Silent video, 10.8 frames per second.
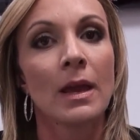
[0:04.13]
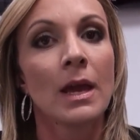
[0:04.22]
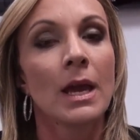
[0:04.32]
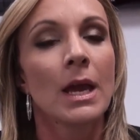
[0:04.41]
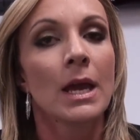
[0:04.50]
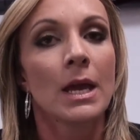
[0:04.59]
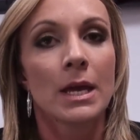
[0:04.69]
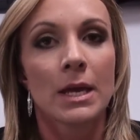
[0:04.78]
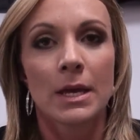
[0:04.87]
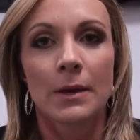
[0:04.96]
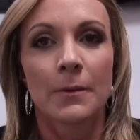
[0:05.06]
¿Qué
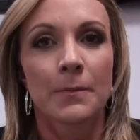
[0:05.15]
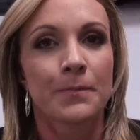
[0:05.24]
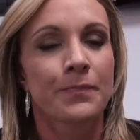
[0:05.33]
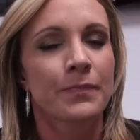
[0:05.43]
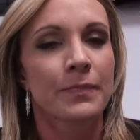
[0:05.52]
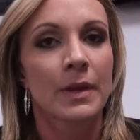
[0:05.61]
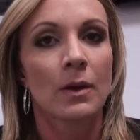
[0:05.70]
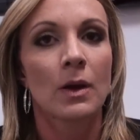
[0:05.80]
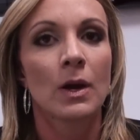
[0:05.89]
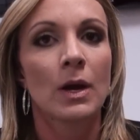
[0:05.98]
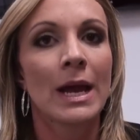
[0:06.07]
significa para ti todo eso?
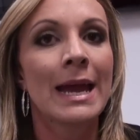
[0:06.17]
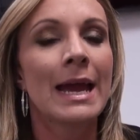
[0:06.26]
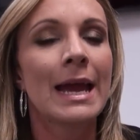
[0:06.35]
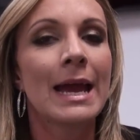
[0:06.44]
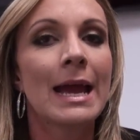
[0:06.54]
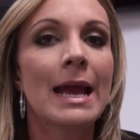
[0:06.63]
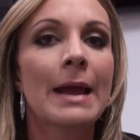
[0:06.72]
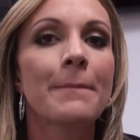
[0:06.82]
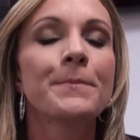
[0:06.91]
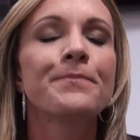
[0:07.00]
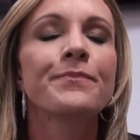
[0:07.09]

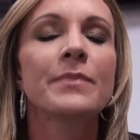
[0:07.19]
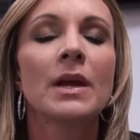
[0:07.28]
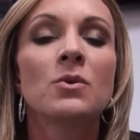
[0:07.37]
Em,